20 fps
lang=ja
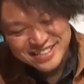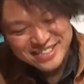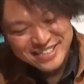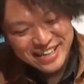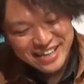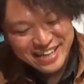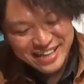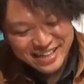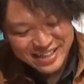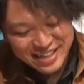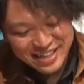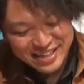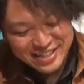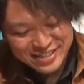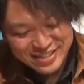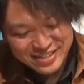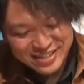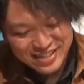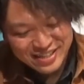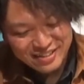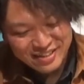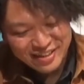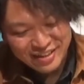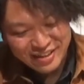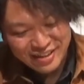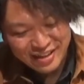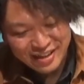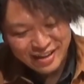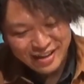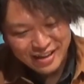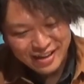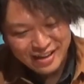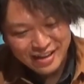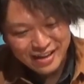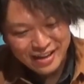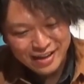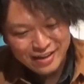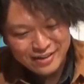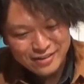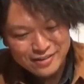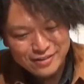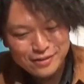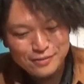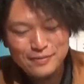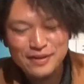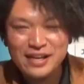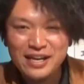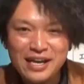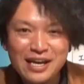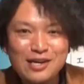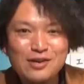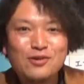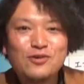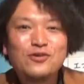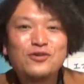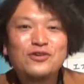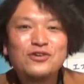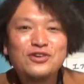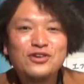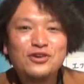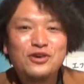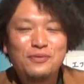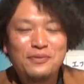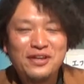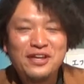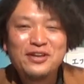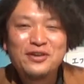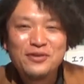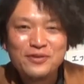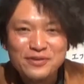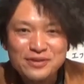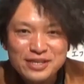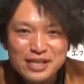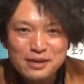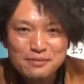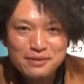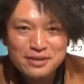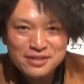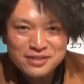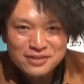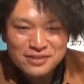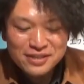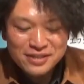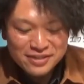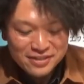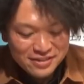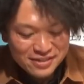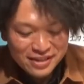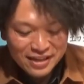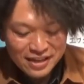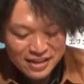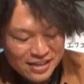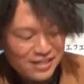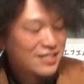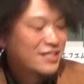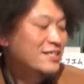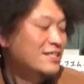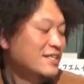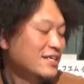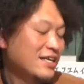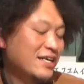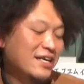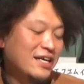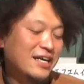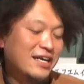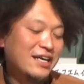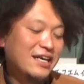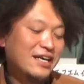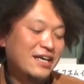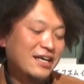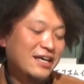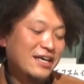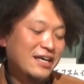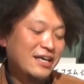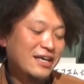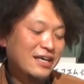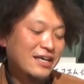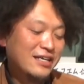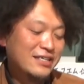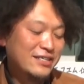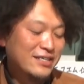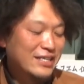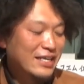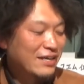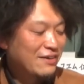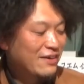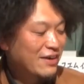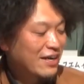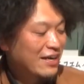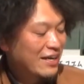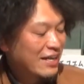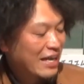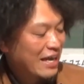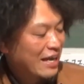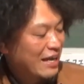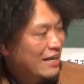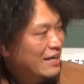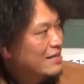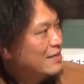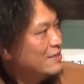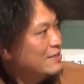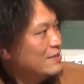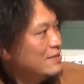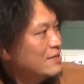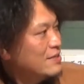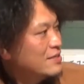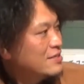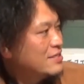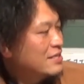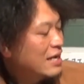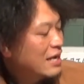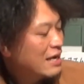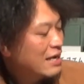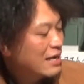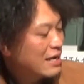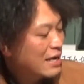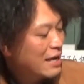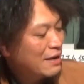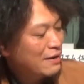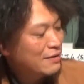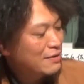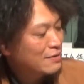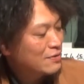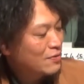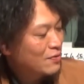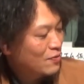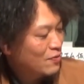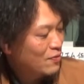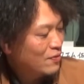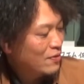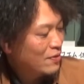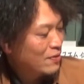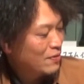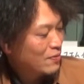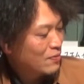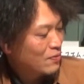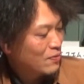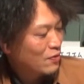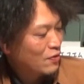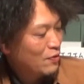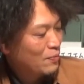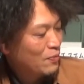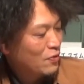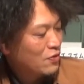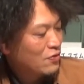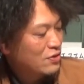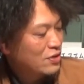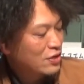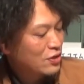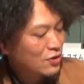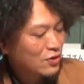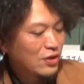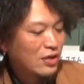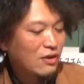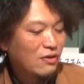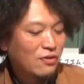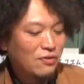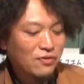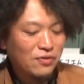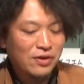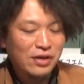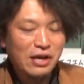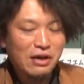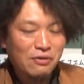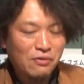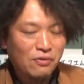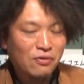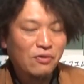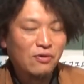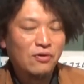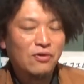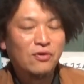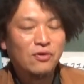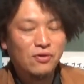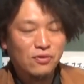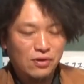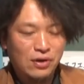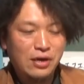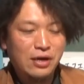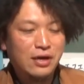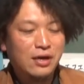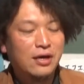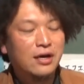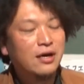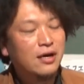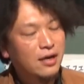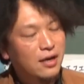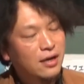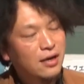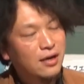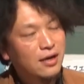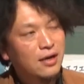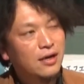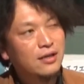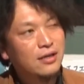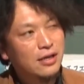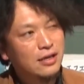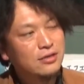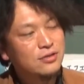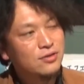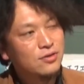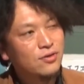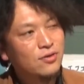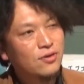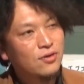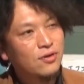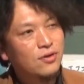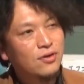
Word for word: えー、そんなわけで、えー、車ねご購入おめでとうございますゆきくんねえー、そんなわけで若干僕にとってはこう結構何つうの